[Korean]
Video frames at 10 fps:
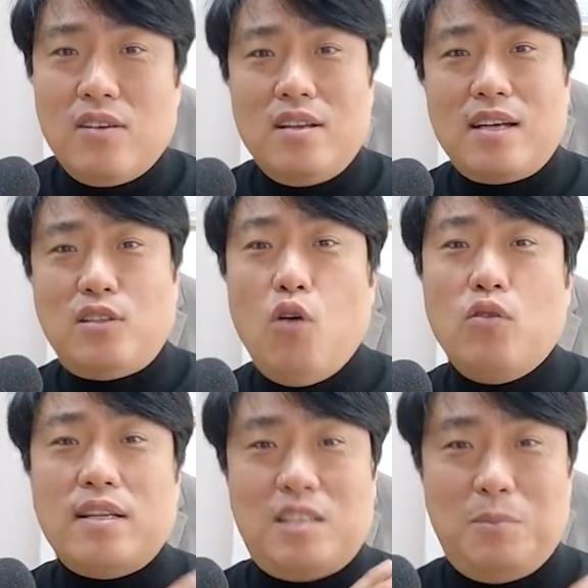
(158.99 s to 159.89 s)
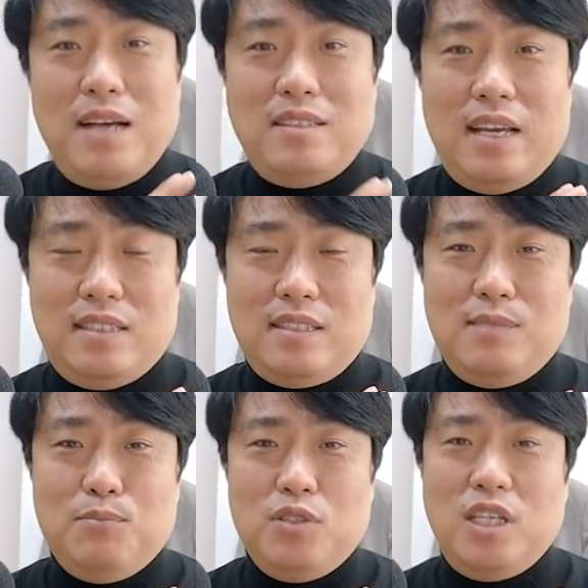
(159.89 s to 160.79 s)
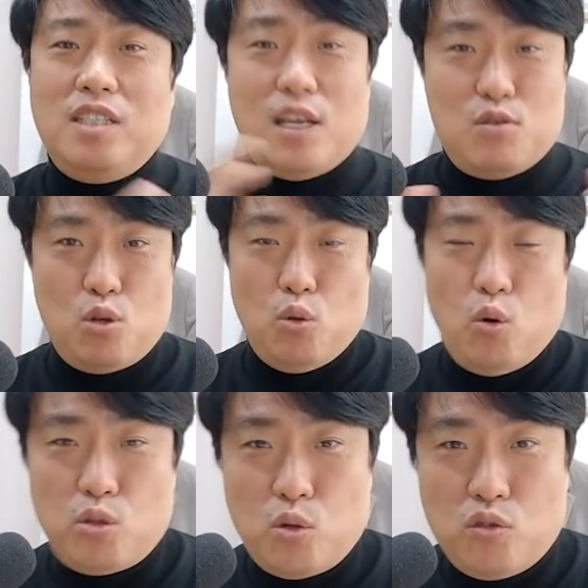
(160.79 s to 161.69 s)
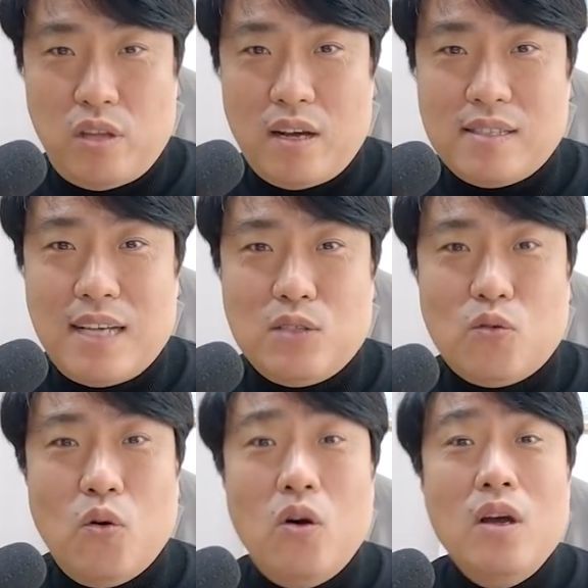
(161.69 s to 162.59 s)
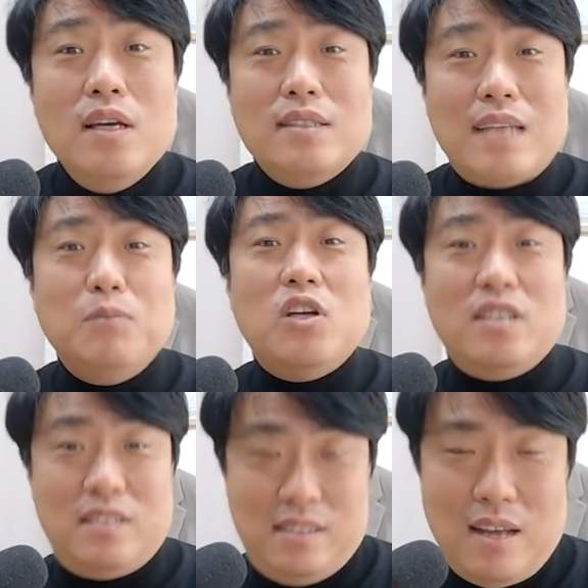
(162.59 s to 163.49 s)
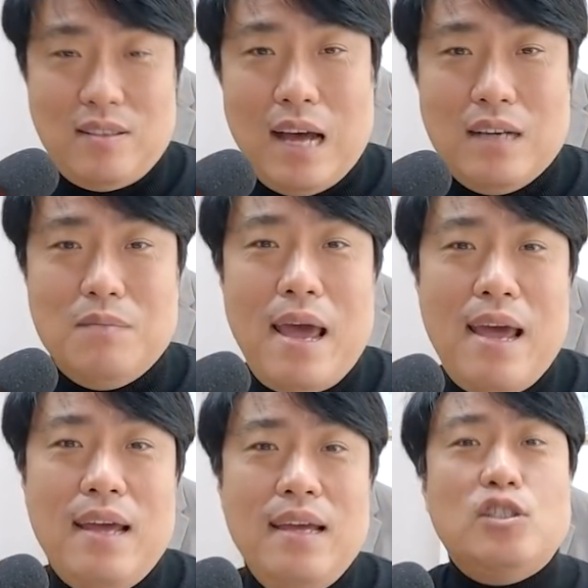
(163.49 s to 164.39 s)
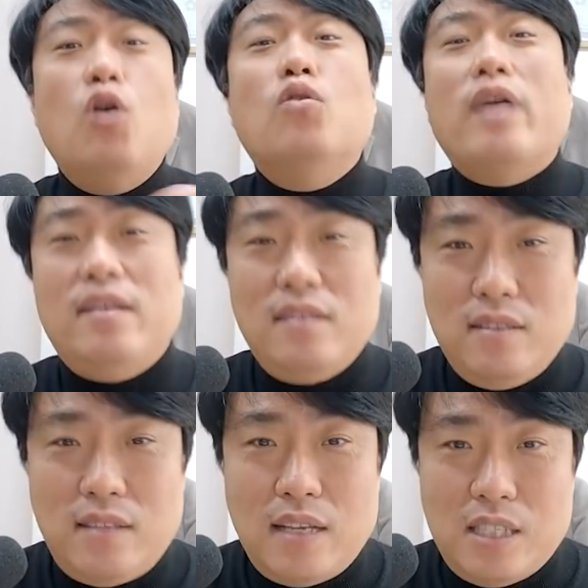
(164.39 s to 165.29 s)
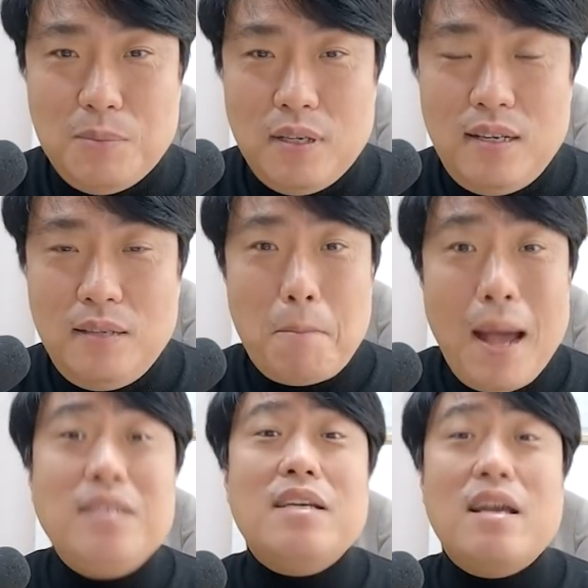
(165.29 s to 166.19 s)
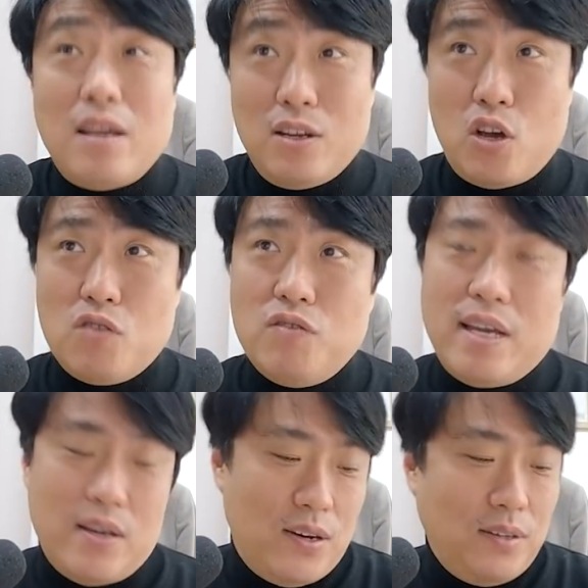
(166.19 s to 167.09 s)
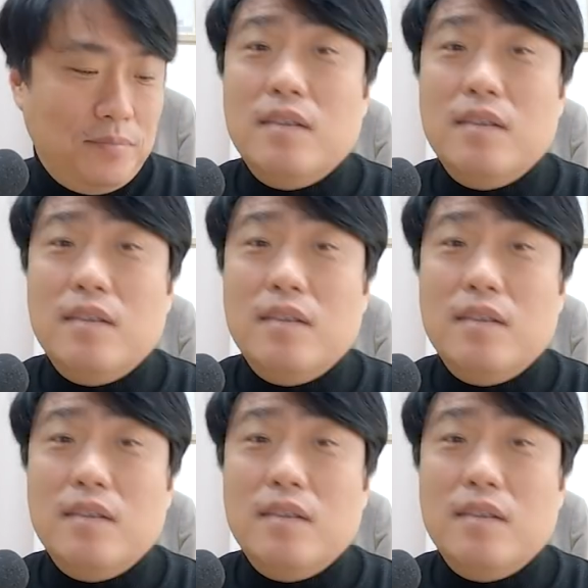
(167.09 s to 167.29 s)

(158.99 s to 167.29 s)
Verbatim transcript: 그러니까 서울에 집이 한 채 있으신 분이 제주도 농어촌 주택을 사시고 3년이 지난 다음에 서울에 있는 이제 집을 파시게 되는 경우예요.